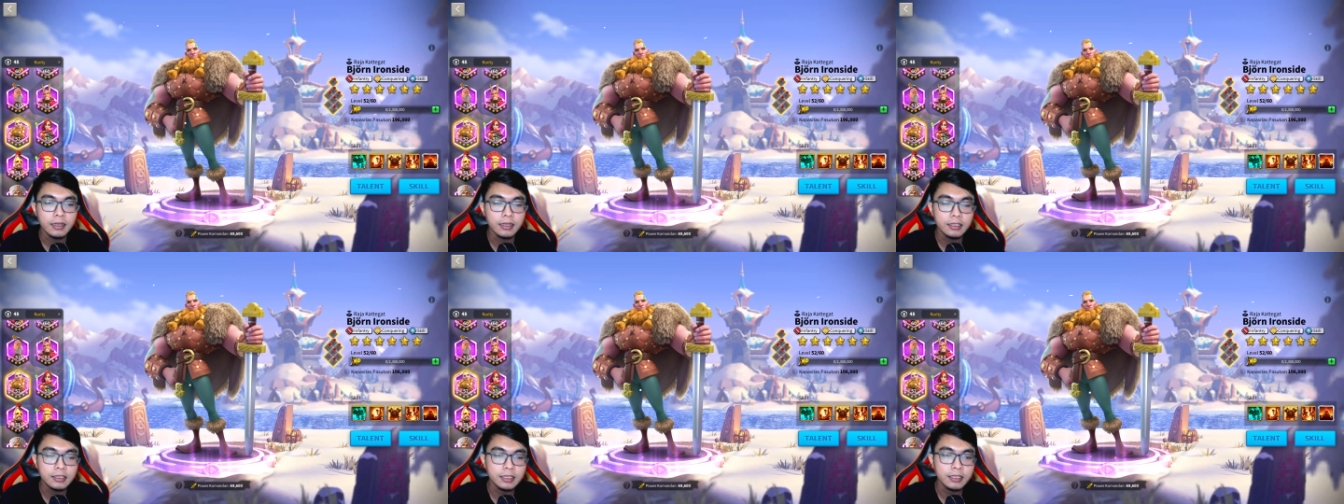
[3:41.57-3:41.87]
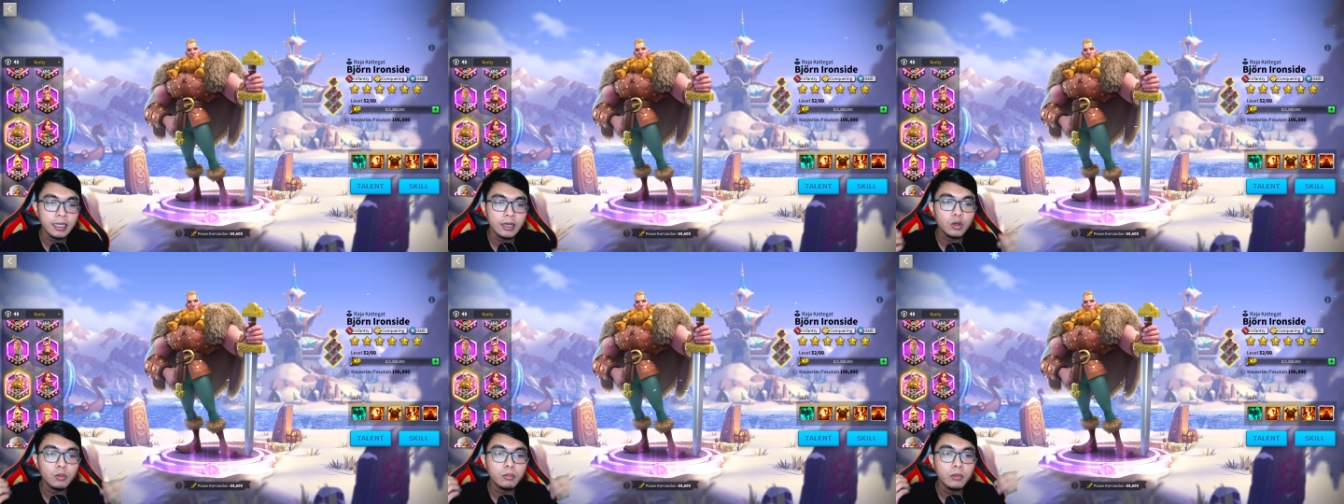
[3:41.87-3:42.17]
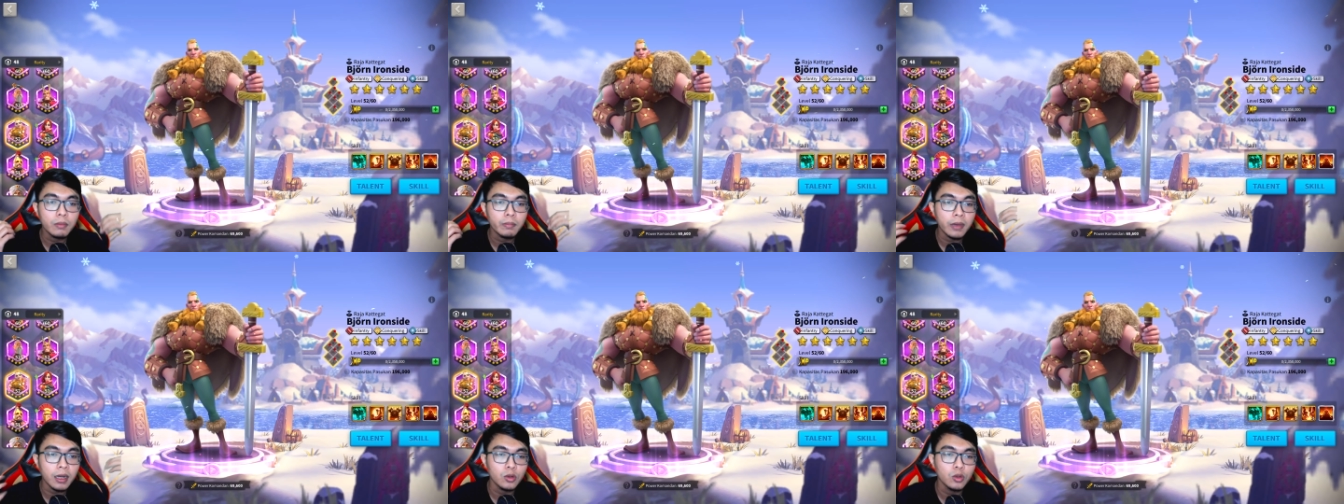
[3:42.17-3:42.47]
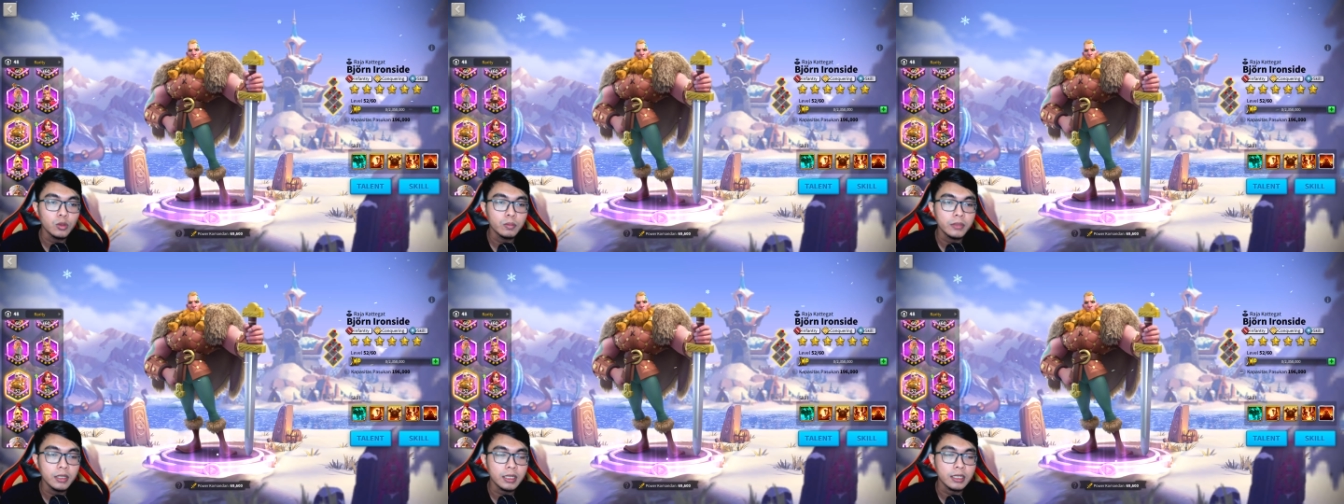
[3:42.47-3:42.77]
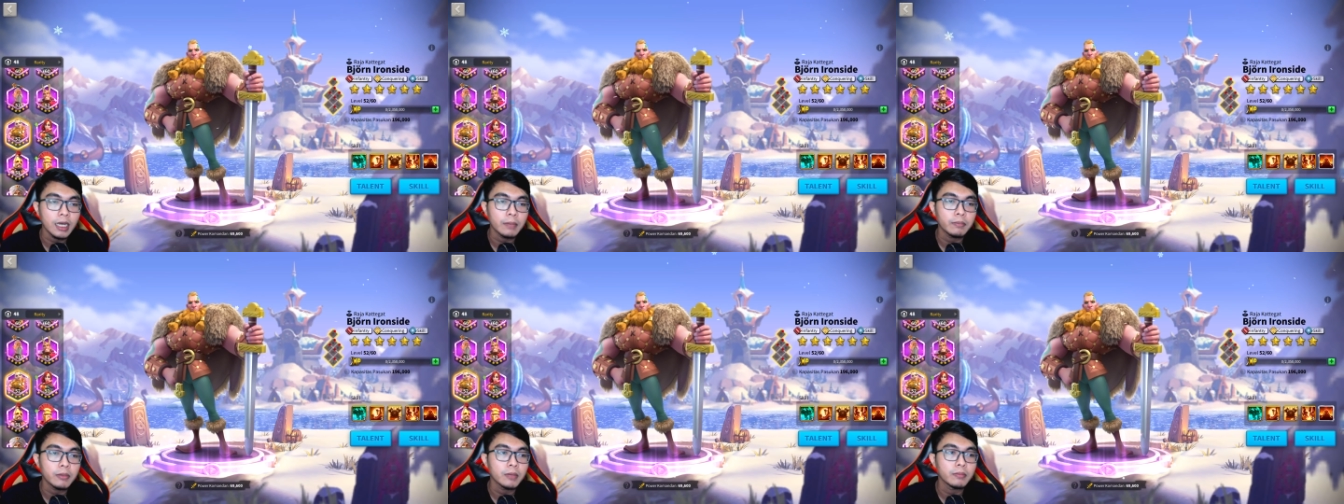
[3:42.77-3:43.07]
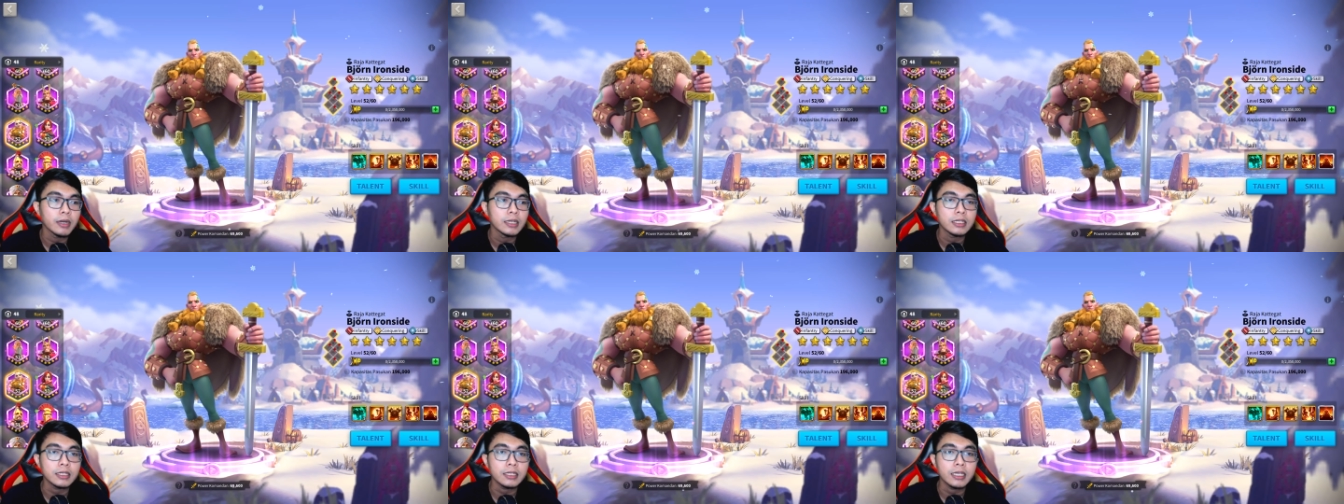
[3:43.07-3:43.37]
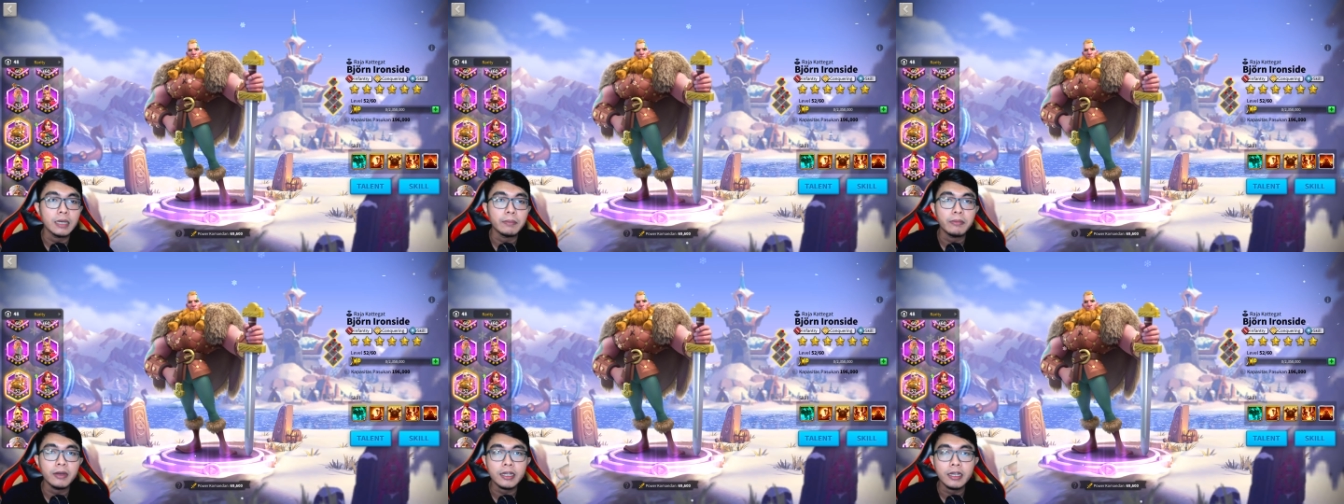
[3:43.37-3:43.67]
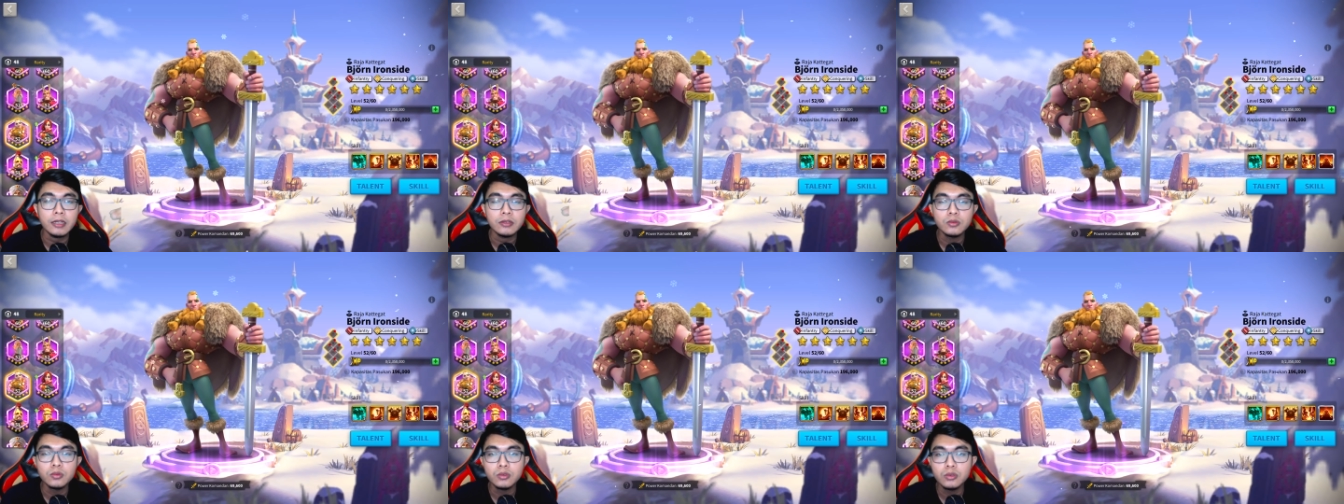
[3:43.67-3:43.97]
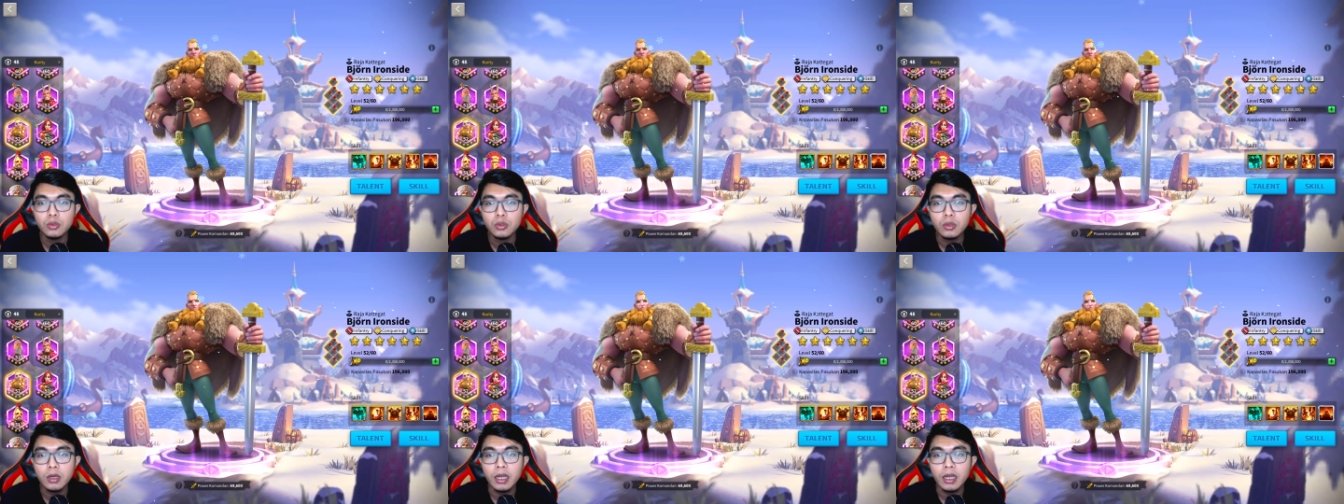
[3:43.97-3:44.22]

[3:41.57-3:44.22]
Di sini aku memaklumi kenapa banyak yang pakai Junju